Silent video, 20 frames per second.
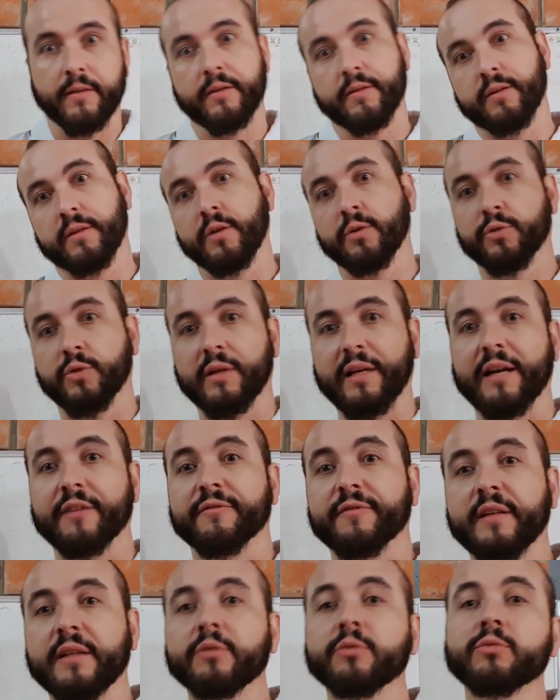E eu estou
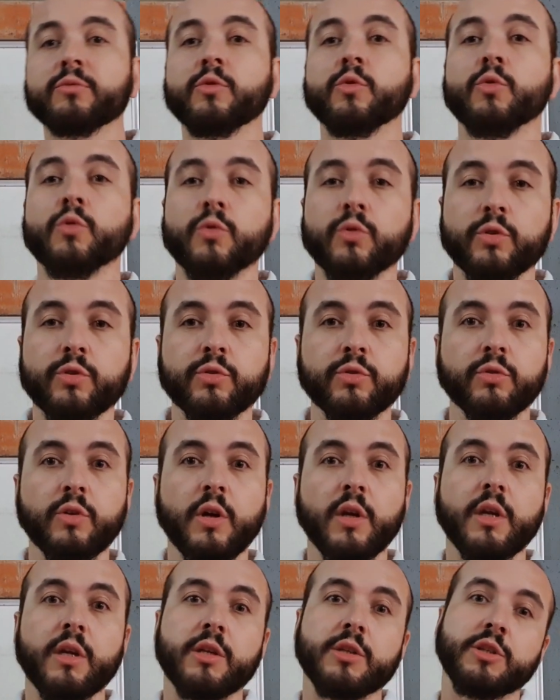gravando um curso
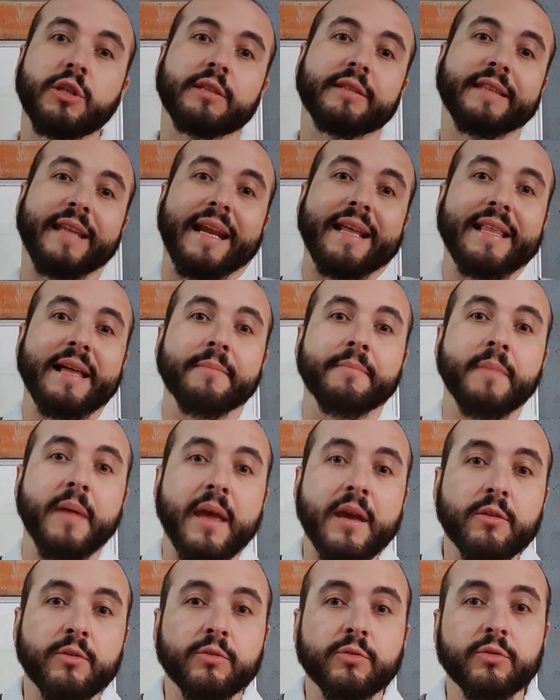de
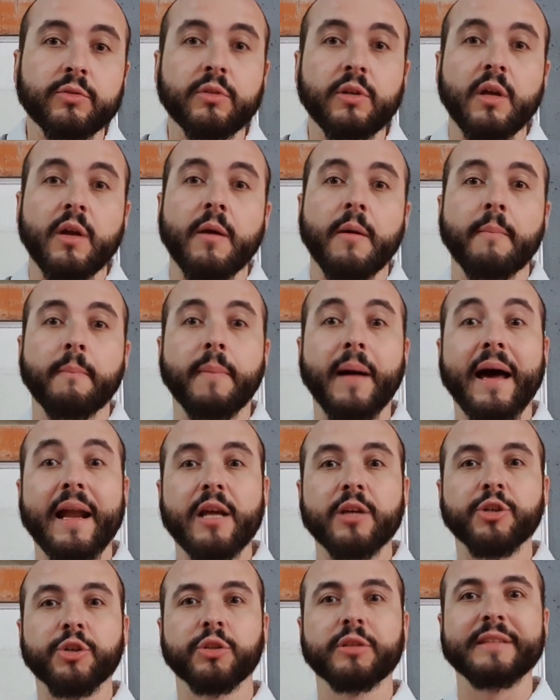treinamento para
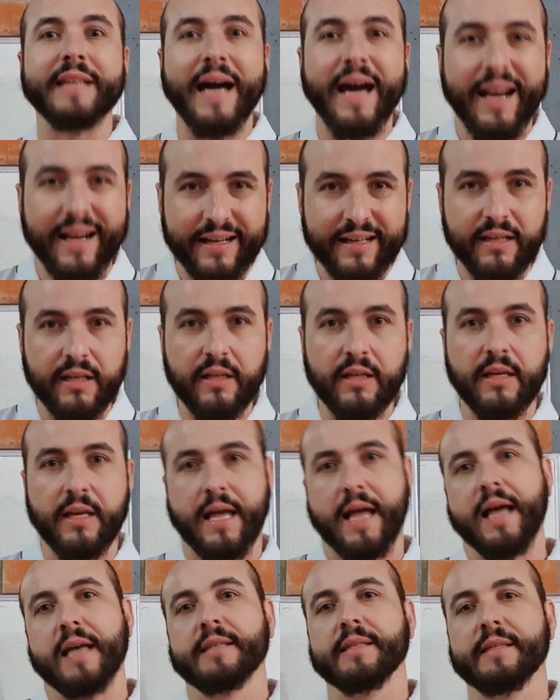chutar.
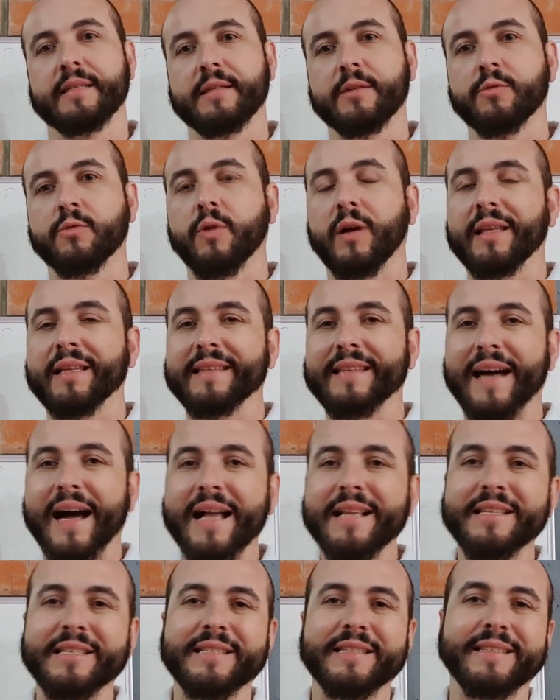As
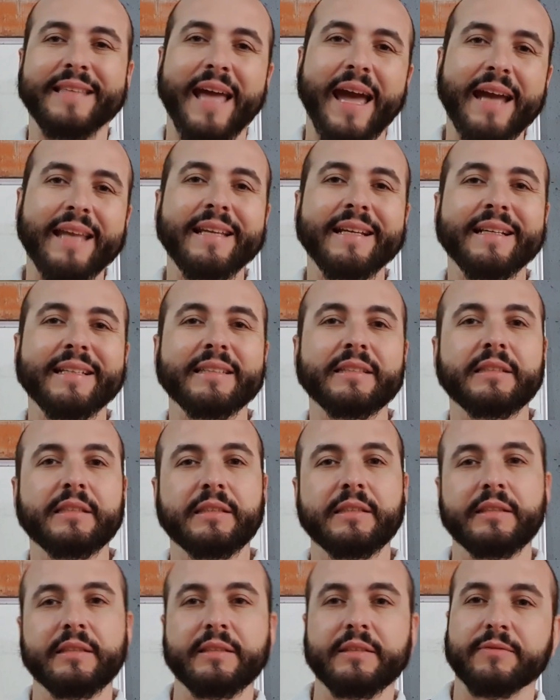qualidades técnicas
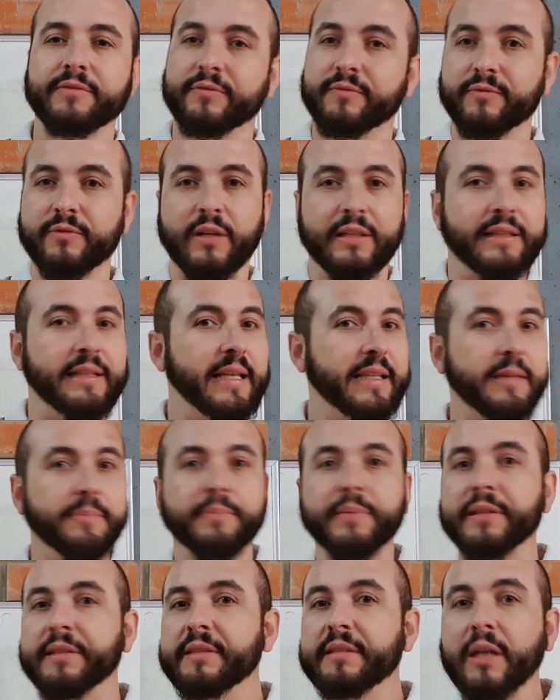que o atleta
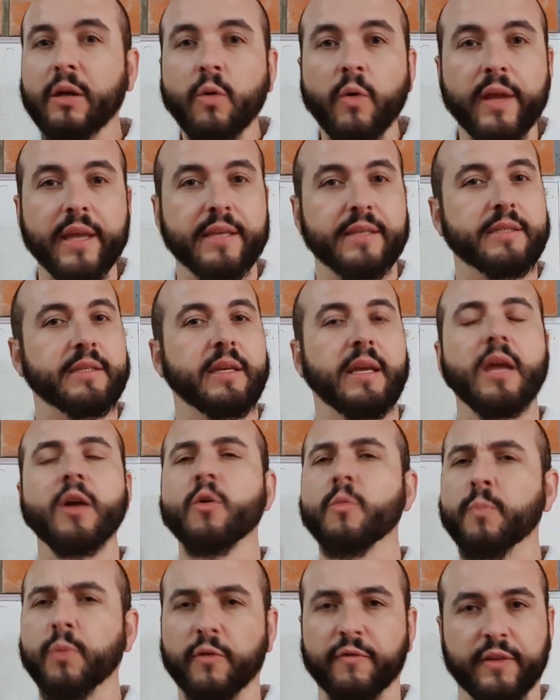precisa conhecer,
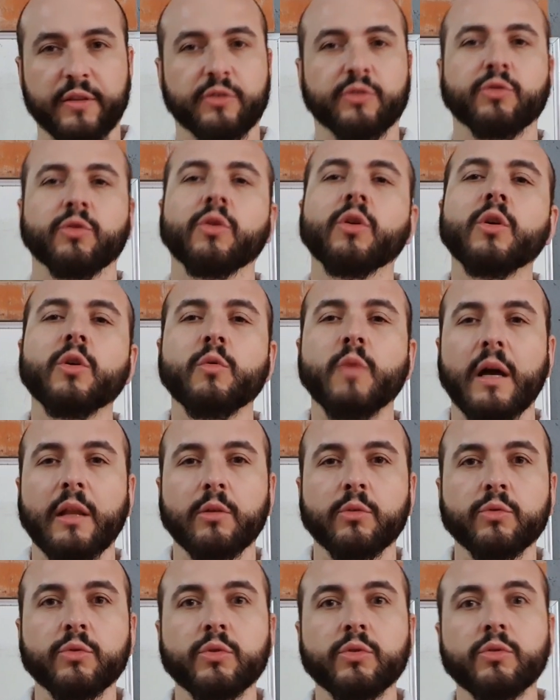o professor, o
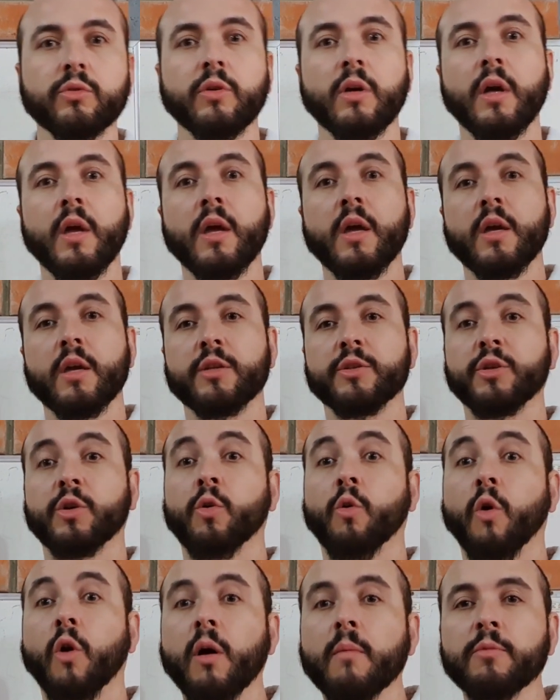aluno, de
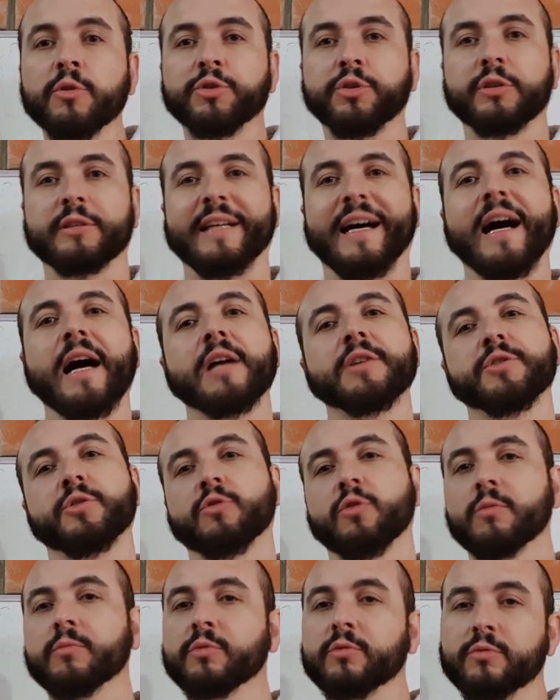como chutar, de
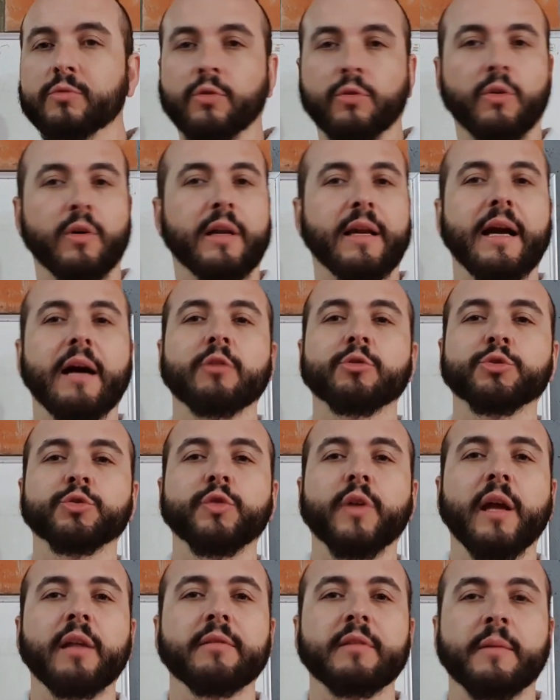como colocar o
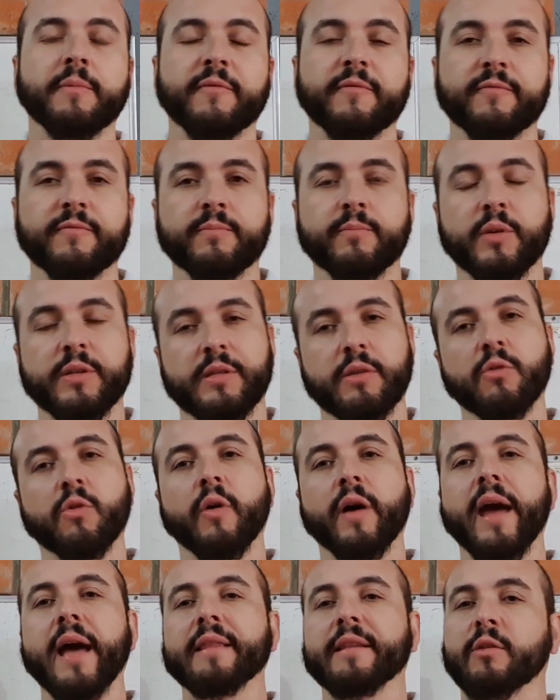joelho na posição
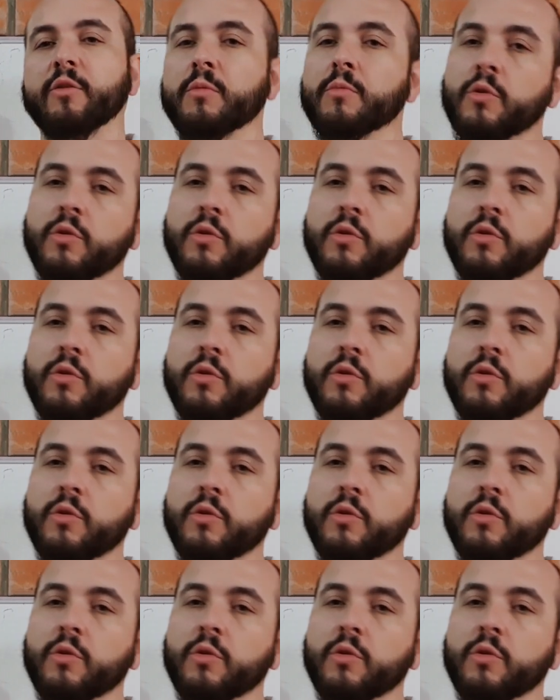correta, como